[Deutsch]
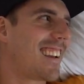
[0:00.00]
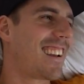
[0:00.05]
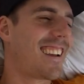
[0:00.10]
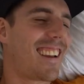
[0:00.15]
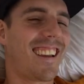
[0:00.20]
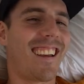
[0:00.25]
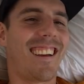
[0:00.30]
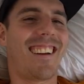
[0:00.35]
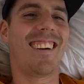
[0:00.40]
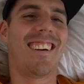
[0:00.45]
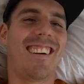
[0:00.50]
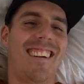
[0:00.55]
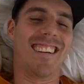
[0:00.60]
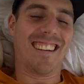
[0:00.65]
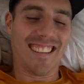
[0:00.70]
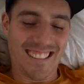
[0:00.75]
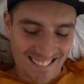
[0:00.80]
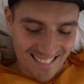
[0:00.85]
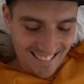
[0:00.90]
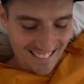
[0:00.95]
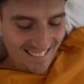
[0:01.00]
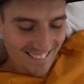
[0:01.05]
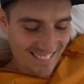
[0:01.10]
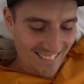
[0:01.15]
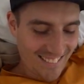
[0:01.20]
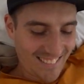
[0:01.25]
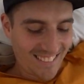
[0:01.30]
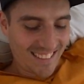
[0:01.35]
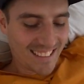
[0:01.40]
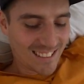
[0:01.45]
Ich krieg gar nichts.
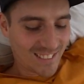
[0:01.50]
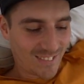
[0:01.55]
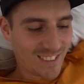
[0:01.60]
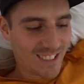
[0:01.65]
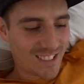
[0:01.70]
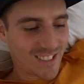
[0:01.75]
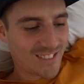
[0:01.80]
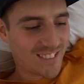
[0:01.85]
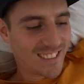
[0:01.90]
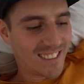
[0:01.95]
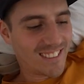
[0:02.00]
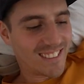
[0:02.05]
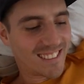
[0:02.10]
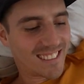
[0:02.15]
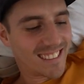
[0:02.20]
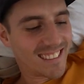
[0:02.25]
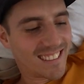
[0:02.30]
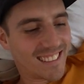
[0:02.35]
Oh, es war schwer aus.